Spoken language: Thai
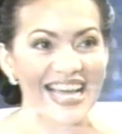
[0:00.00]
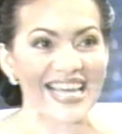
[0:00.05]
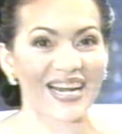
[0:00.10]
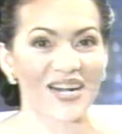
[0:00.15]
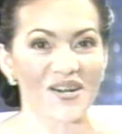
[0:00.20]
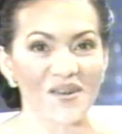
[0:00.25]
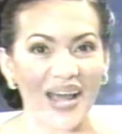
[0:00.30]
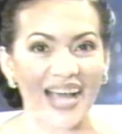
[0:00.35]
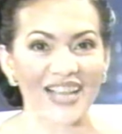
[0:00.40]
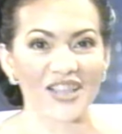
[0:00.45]

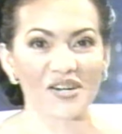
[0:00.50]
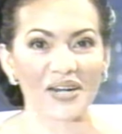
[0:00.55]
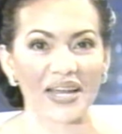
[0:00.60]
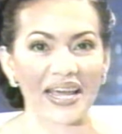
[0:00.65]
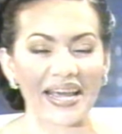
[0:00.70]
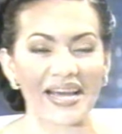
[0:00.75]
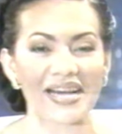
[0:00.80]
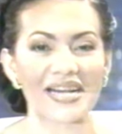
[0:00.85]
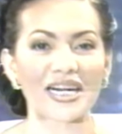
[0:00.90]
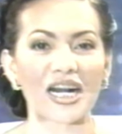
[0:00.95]
รู้แค่ตรง
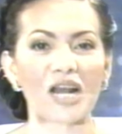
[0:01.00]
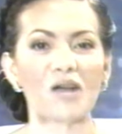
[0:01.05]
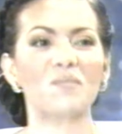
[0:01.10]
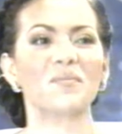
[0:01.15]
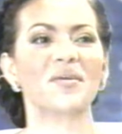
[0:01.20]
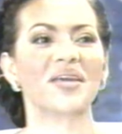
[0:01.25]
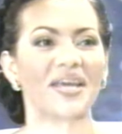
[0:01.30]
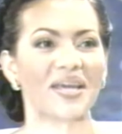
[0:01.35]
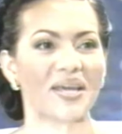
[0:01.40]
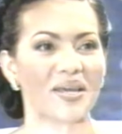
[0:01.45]
นี้เรา
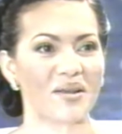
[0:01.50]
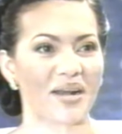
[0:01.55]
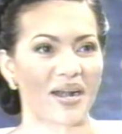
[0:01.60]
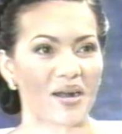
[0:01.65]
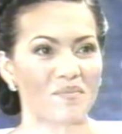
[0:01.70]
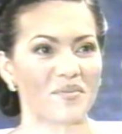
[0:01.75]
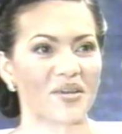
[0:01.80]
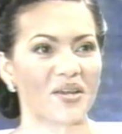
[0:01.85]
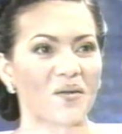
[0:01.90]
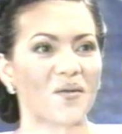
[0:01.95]
มี
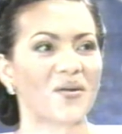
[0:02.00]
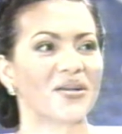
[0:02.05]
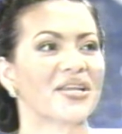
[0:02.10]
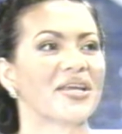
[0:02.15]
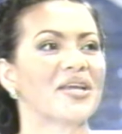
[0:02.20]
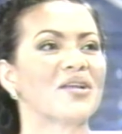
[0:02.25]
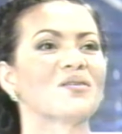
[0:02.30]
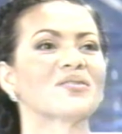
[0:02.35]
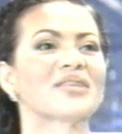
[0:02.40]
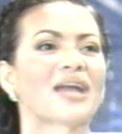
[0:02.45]
เรามีคน
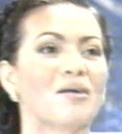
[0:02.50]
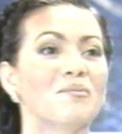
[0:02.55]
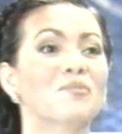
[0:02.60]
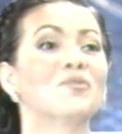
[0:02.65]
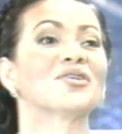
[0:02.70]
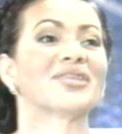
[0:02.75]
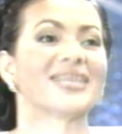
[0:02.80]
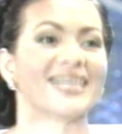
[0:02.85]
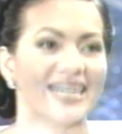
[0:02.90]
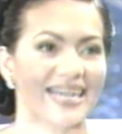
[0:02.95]
ที่น้องเต๋า
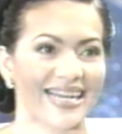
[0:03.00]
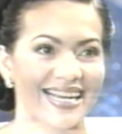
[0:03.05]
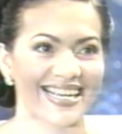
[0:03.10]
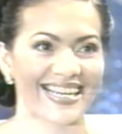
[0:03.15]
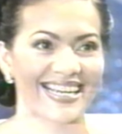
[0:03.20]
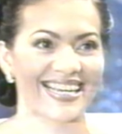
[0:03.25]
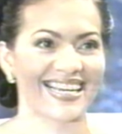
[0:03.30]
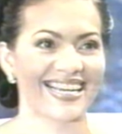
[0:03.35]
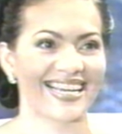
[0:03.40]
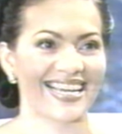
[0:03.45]
พูดถึง
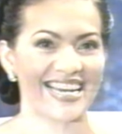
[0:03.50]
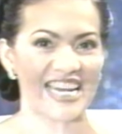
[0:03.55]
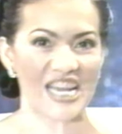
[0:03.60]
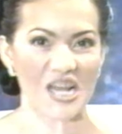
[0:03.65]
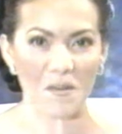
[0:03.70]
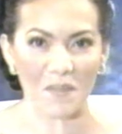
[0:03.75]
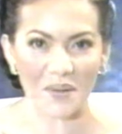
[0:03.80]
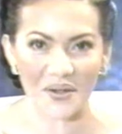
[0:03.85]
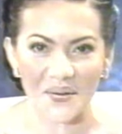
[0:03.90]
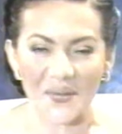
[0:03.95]
ค่ะ
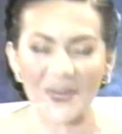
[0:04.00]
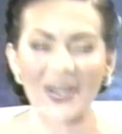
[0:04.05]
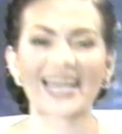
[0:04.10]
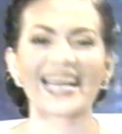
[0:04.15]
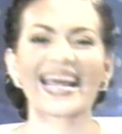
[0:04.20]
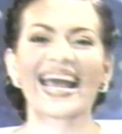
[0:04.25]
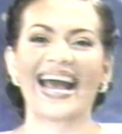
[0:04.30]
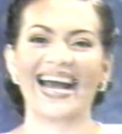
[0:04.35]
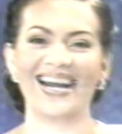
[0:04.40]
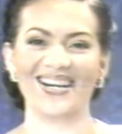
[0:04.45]
เดี๋ยวไปดูกั
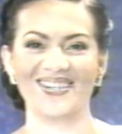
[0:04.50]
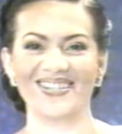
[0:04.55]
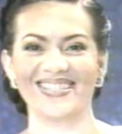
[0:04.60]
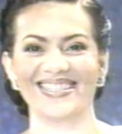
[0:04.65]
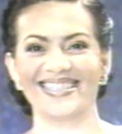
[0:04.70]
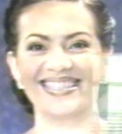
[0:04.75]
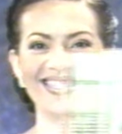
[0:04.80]
นค่ะคุ